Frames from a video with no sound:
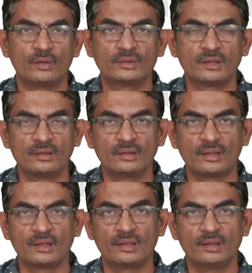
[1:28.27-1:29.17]
ఔషధ
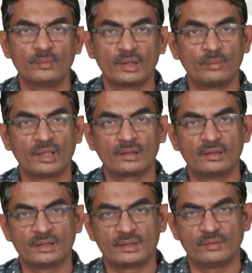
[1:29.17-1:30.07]
తయారీ మన
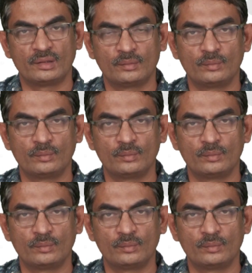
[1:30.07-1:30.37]
భారతదేశమే